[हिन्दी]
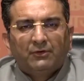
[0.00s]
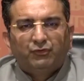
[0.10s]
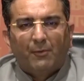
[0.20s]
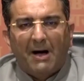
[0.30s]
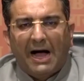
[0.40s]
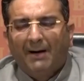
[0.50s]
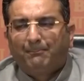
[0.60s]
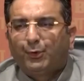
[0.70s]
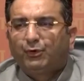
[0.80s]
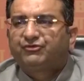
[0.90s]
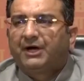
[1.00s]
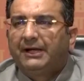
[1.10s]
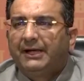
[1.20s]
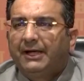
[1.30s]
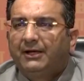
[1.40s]
जो महापुरुष
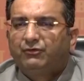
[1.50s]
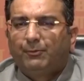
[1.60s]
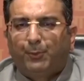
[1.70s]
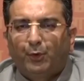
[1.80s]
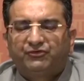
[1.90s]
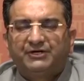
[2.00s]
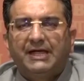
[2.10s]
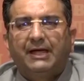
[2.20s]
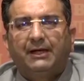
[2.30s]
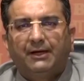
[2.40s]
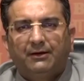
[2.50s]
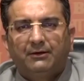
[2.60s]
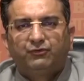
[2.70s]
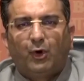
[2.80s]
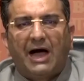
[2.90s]
रहे हैं जो पूजनीय
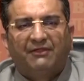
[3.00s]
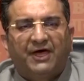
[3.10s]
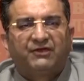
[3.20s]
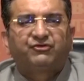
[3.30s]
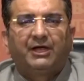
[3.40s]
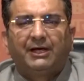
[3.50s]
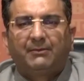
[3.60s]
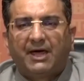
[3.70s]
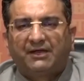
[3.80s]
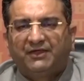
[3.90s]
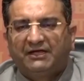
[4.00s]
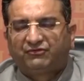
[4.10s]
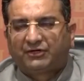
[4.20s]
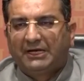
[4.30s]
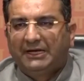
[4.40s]
हैं जो आदर्श हैं हमारे
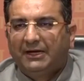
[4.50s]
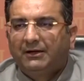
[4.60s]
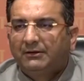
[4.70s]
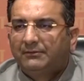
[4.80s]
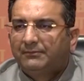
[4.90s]
देश के लिए